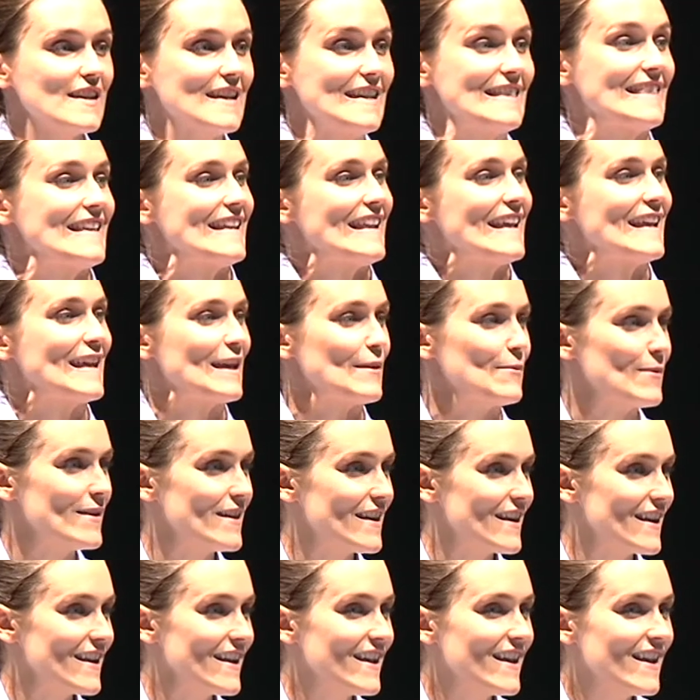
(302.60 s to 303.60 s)
qué tiene que
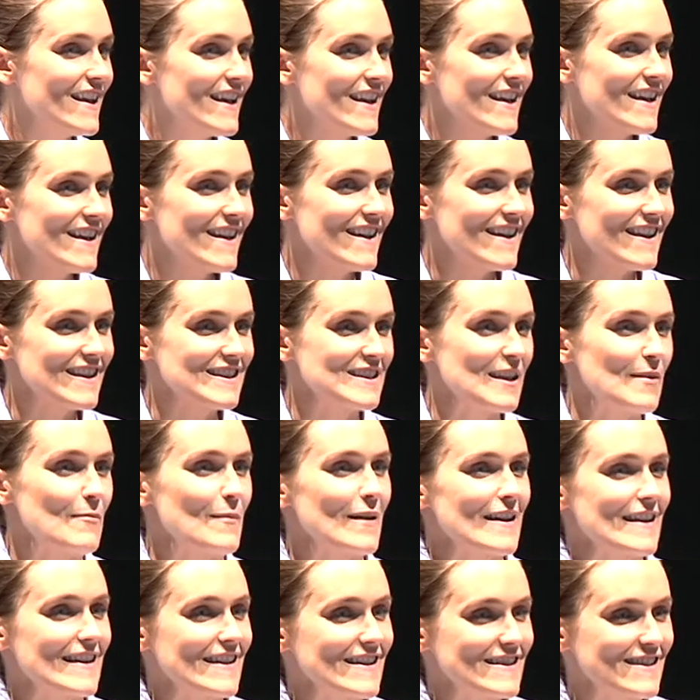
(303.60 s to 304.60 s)
ver esa
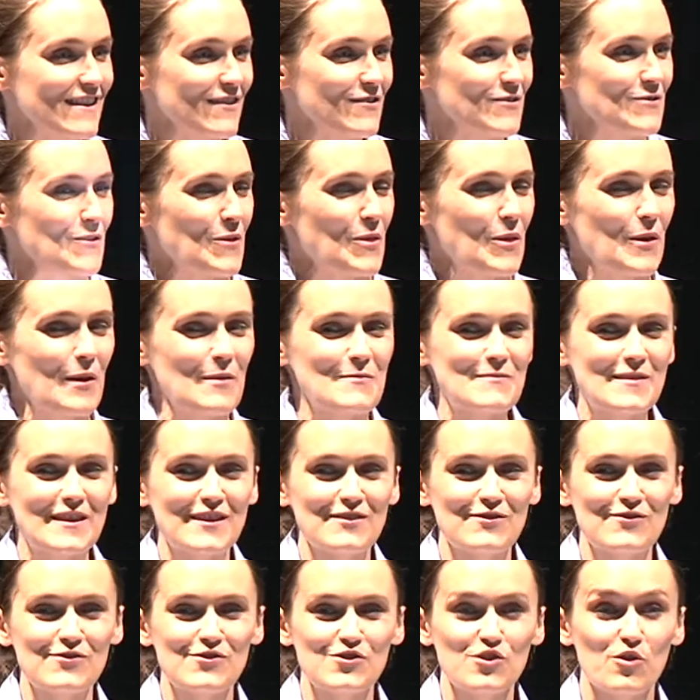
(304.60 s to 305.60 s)
marca tan conocida
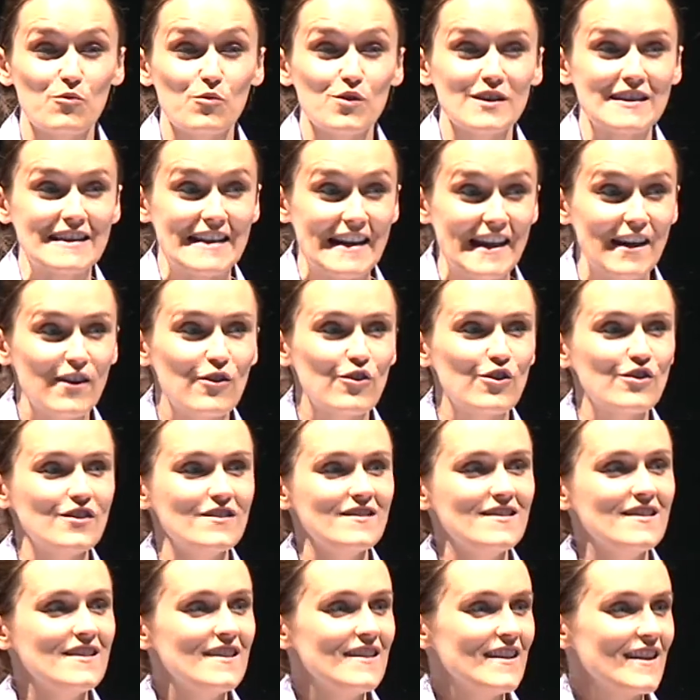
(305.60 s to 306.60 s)
para todos como es Lego,
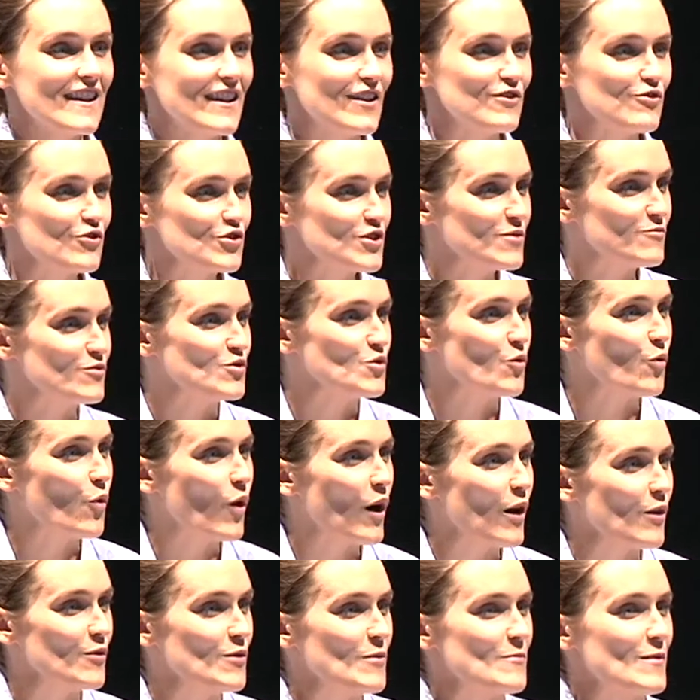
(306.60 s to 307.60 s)
que todos hemos
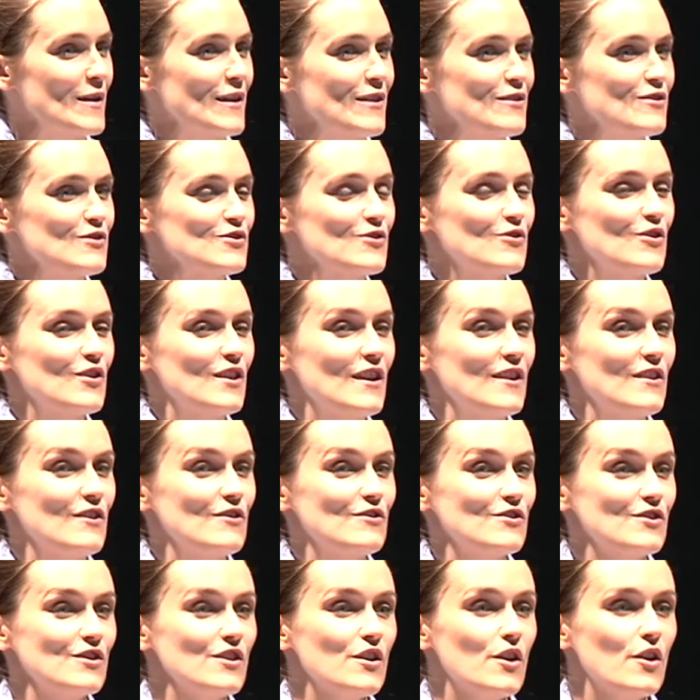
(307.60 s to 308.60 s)
jugado de pequeños con
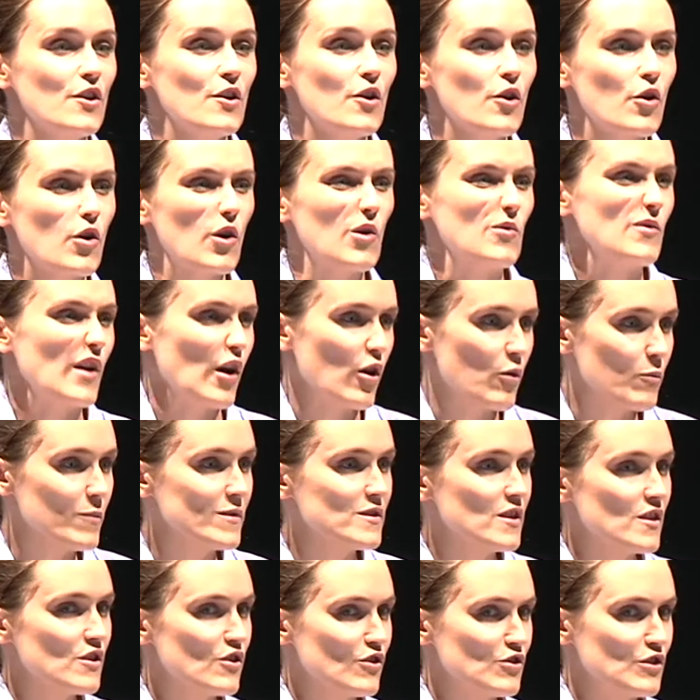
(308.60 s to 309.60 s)
ellos, con una
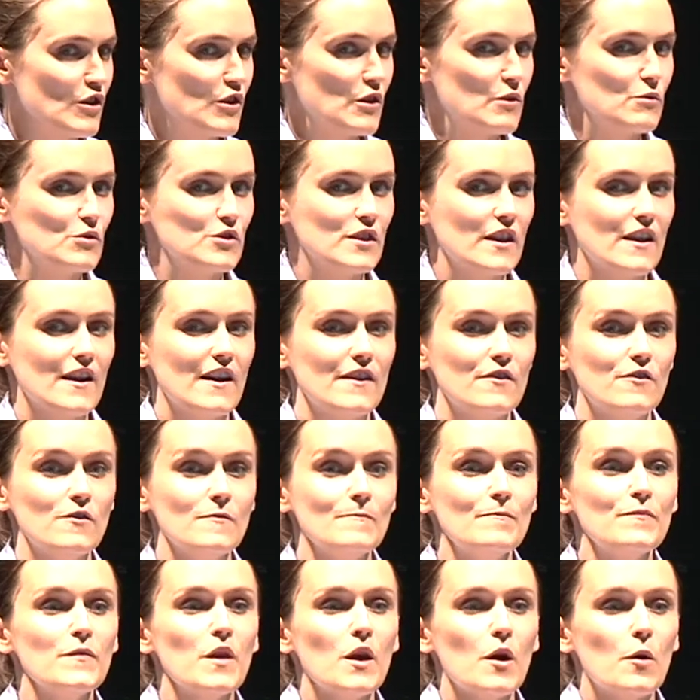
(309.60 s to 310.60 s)
competición de robótica.
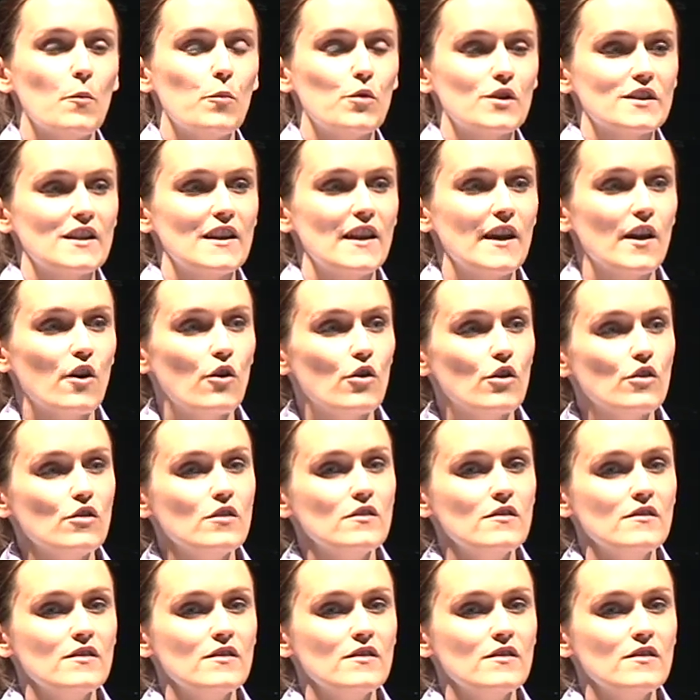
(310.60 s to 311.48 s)
Pues Lego